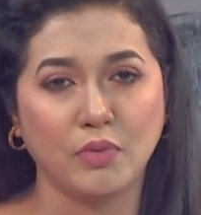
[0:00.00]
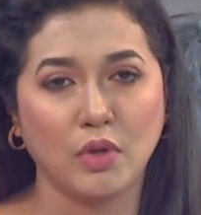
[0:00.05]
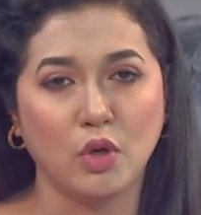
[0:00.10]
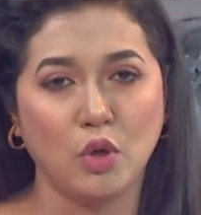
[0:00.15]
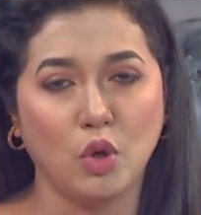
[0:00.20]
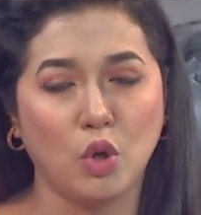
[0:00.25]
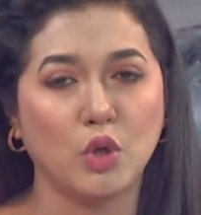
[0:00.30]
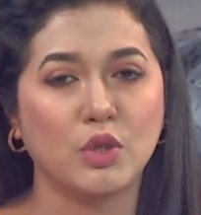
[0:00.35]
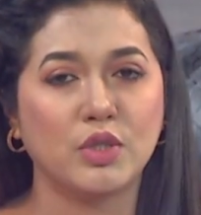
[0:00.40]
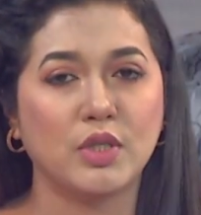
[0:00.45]

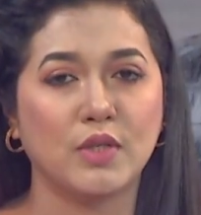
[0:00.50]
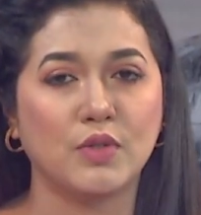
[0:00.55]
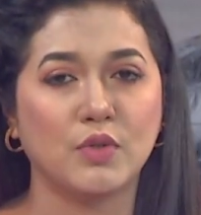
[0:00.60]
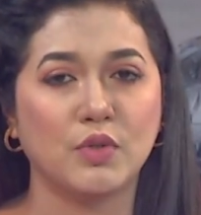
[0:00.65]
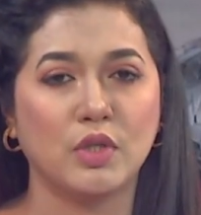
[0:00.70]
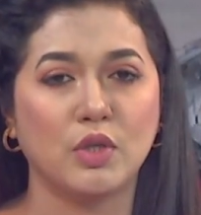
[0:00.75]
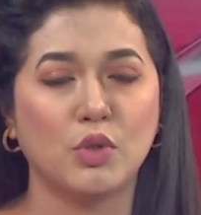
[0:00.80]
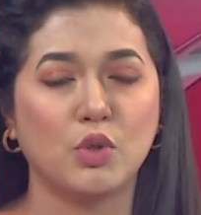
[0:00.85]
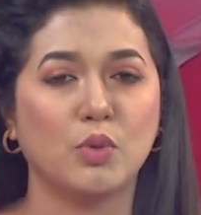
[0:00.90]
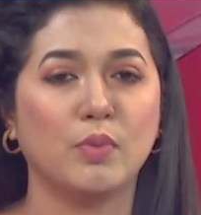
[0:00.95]
হজ
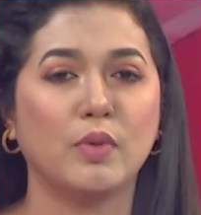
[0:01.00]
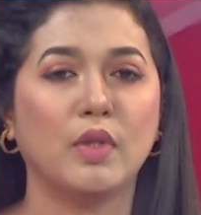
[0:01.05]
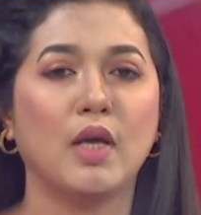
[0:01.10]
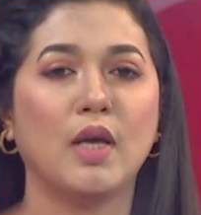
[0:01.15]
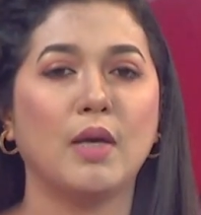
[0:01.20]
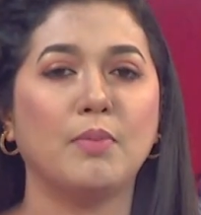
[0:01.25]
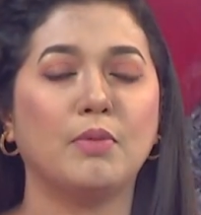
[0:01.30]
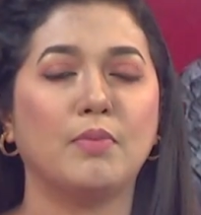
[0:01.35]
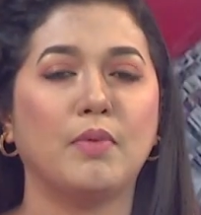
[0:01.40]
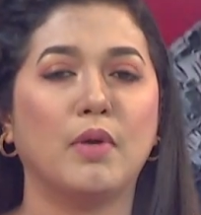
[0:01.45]
যাত্রীদের
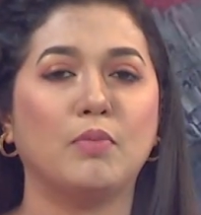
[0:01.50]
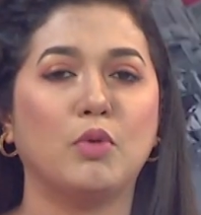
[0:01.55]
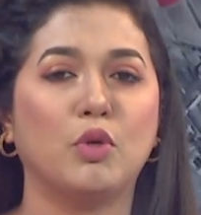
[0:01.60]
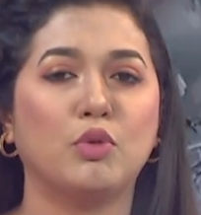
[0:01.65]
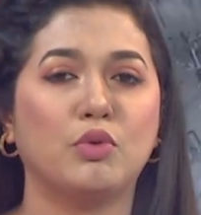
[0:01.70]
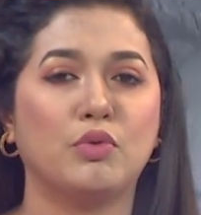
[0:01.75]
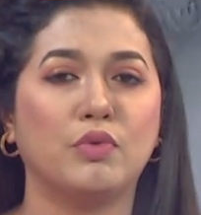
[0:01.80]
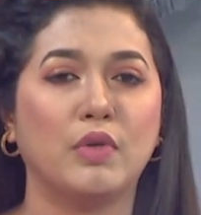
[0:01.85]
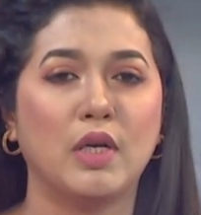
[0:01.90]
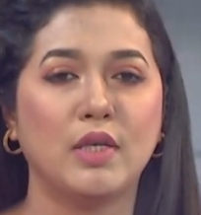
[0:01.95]
সুবিধায়
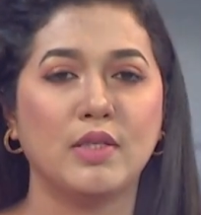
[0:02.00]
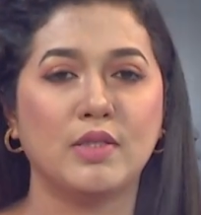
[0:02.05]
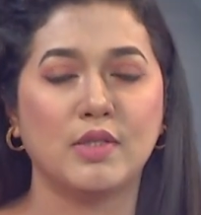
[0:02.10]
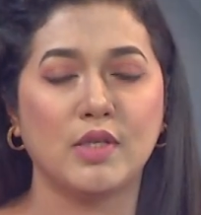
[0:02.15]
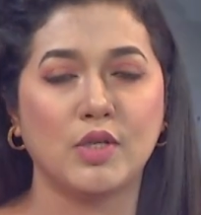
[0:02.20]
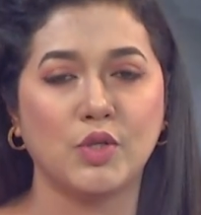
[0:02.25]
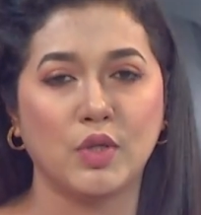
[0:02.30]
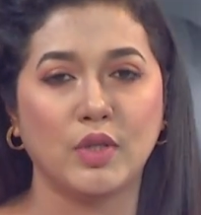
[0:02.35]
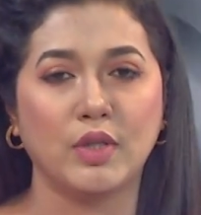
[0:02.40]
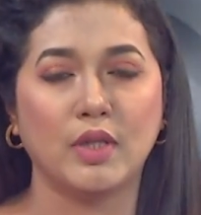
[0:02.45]
বিমানবন্দর রেল
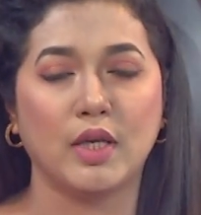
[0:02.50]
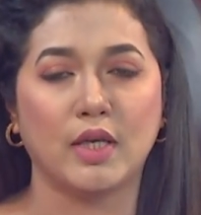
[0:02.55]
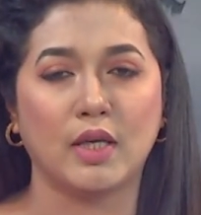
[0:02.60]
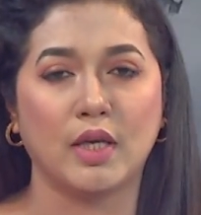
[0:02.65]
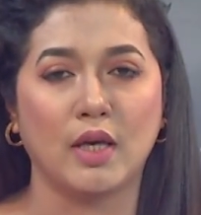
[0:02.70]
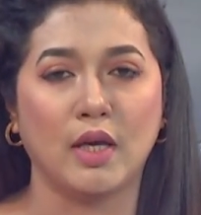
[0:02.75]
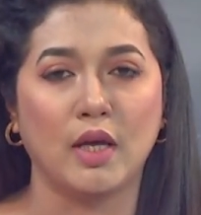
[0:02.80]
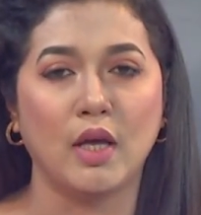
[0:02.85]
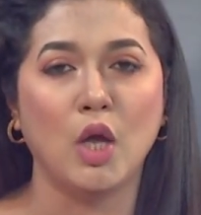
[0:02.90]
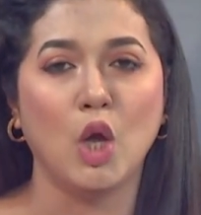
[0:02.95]
স্টেশন
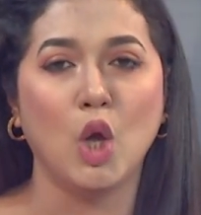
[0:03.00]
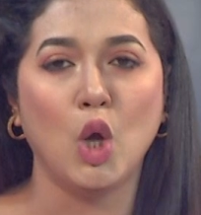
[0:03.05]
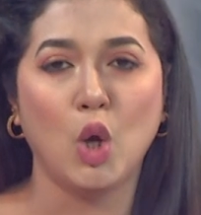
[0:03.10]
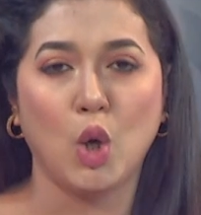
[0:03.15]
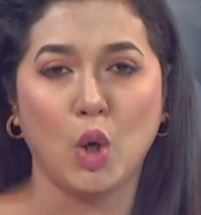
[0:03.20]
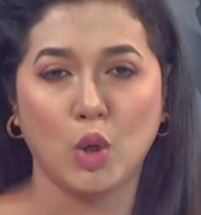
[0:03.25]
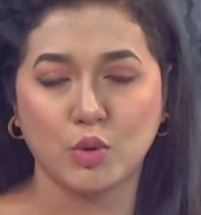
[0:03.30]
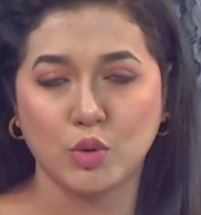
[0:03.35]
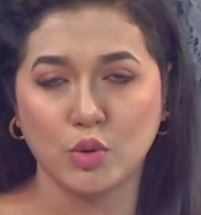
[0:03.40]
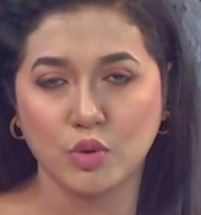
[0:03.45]
থেকে
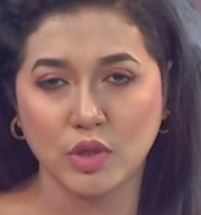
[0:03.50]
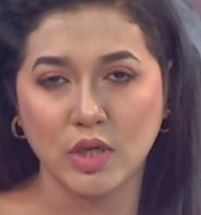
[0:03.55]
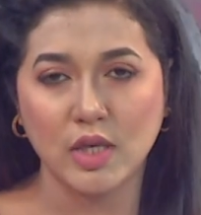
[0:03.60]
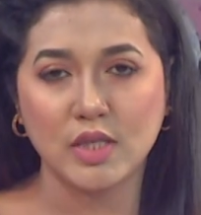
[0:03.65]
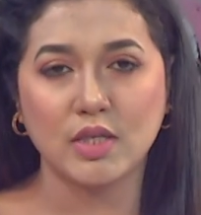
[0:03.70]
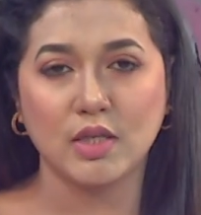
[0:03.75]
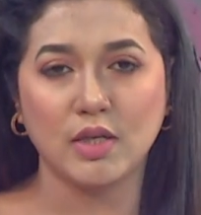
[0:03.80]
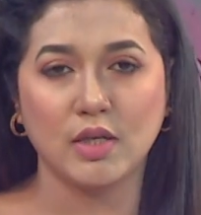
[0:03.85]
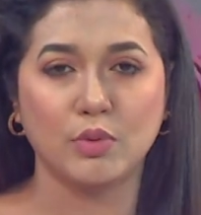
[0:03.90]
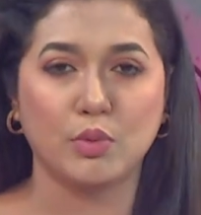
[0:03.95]
হজরত
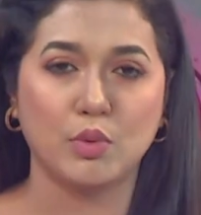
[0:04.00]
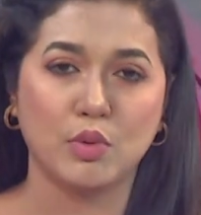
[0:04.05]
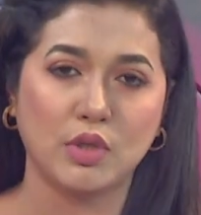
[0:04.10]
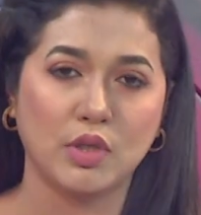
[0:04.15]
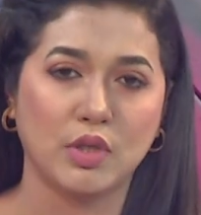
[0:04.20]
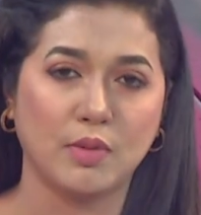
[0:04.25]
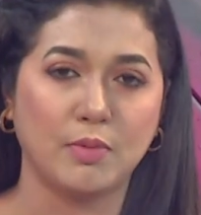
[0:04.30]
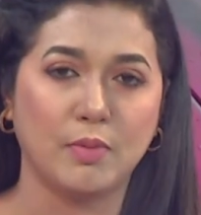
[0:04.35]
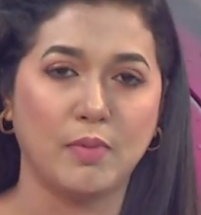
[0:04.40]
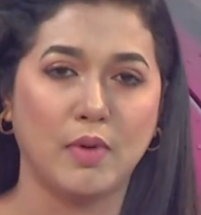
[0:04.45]
শাহজাহান
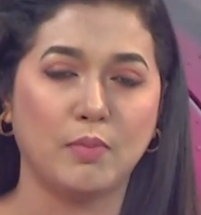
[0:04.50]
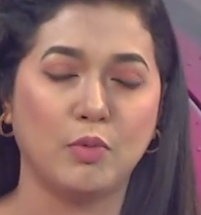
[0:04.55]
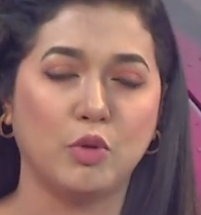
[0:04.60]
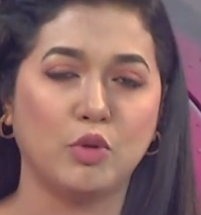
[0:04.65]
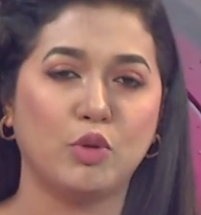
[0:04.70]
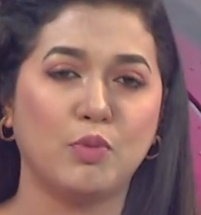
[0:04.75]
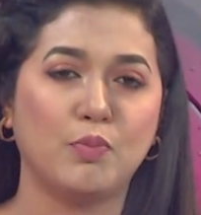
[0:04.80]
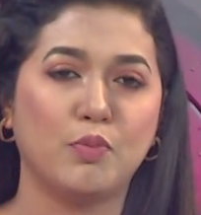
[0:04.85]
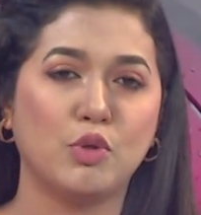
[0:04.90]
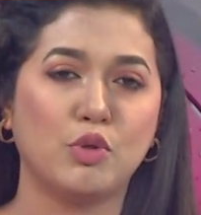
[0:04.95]
আন্তর্জাতিক
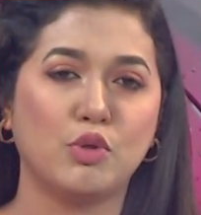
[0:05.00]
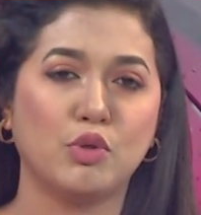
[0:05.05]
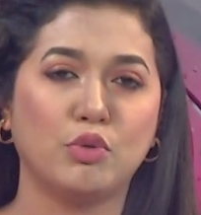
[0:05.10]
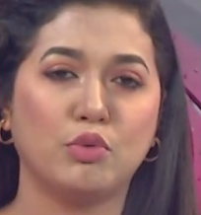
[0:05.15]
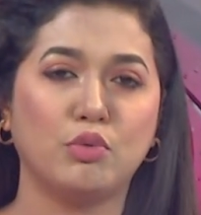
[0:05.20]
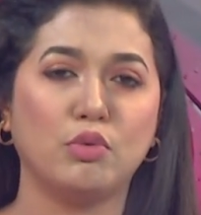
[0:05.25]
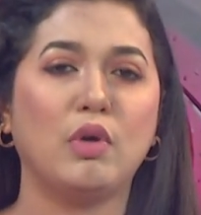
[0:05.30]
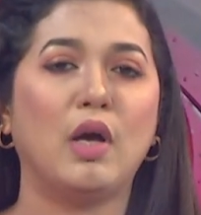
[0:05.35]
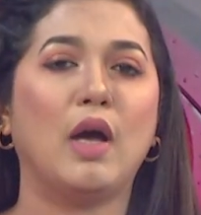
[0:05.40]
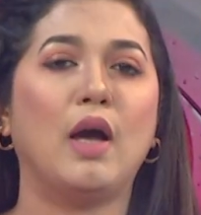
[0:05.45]
বিমানবন্দর
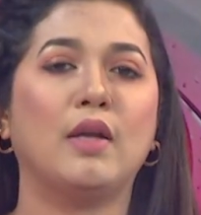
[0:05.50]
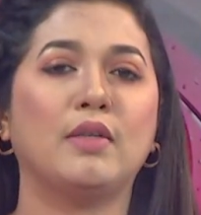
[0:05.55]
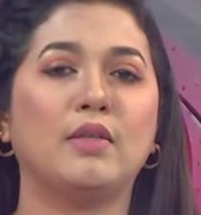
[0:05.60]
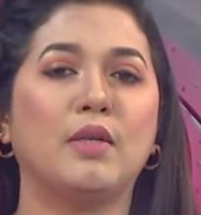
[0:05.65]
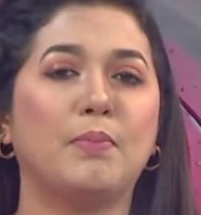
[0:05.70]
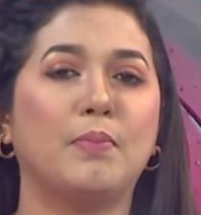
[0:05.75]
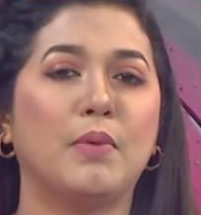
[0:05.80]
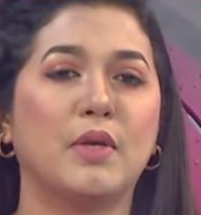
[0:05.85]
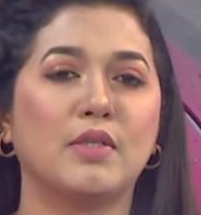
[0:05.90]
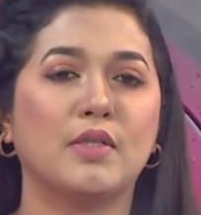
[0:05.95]
পর্যন্ত
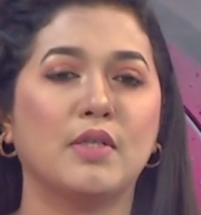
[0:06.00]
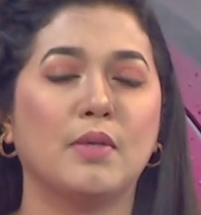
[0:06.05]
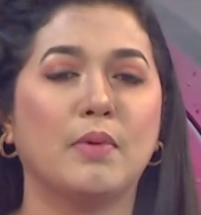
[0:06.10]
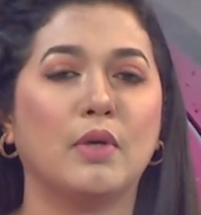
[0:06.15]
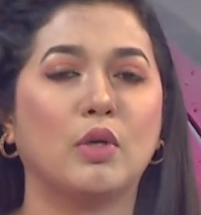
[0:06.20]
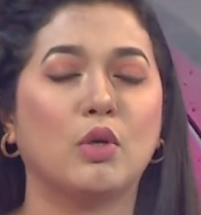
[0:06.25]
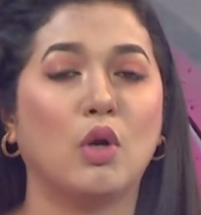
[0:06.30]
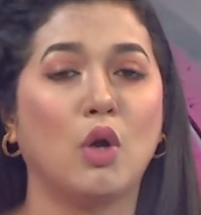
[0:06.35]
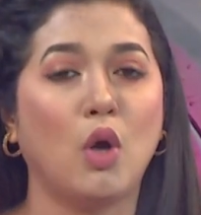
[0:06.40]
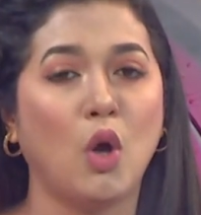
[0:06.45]
আন্ডারপাস নির্মাণ
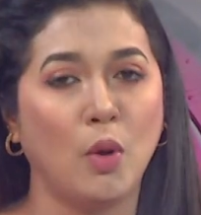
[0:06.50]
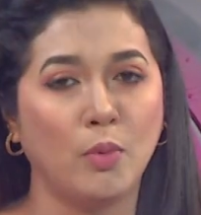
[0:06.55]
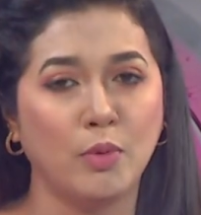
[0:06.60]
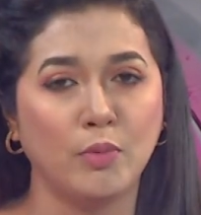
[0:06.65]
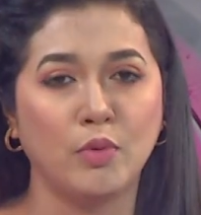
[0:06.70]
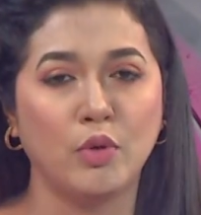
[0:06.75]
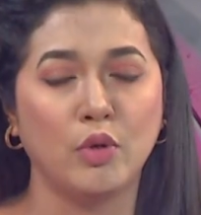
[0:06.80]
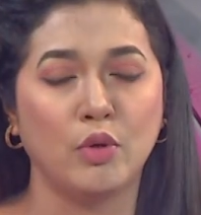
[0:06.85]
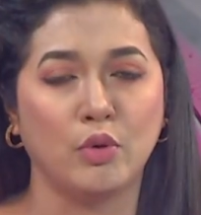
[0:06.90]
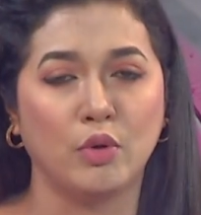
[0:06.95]
করা হবে
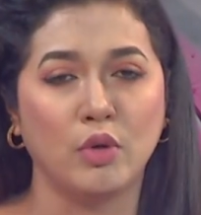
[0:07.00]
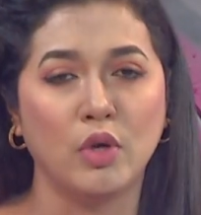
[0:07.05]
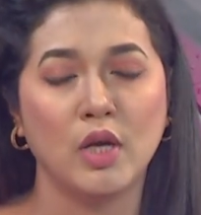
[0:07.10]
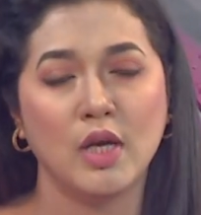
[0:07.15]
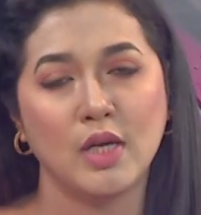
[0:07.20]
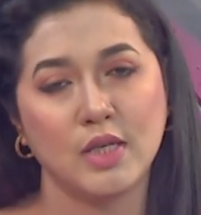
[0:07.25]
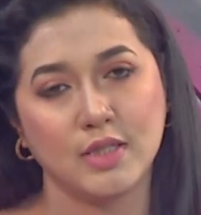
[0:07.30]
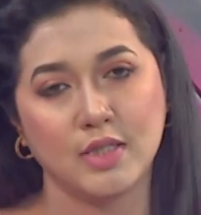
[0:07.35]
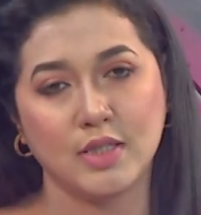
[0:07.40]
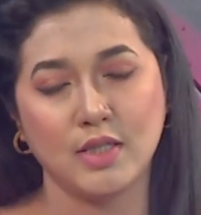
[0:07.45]
বলেও
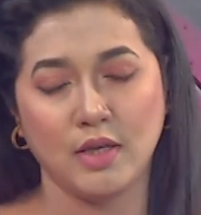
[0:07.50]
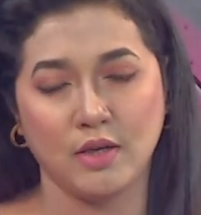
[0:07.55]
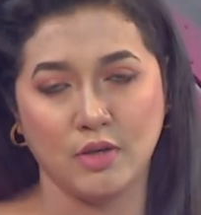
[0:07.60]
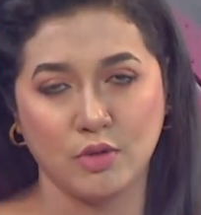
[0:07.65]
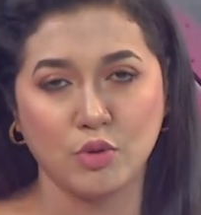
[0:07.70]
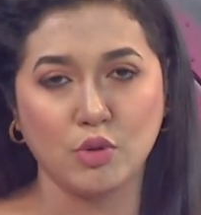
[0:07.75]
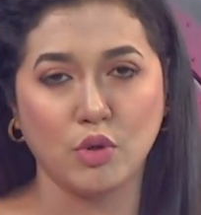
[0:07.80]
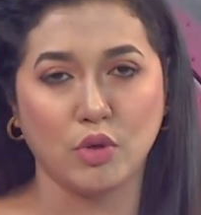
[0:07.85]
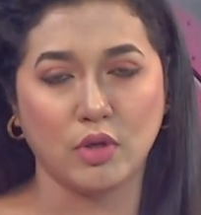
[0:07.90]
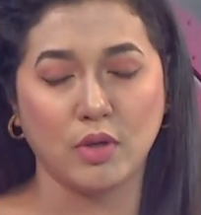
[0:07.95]
জানান
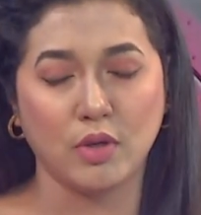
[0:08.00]
সরকার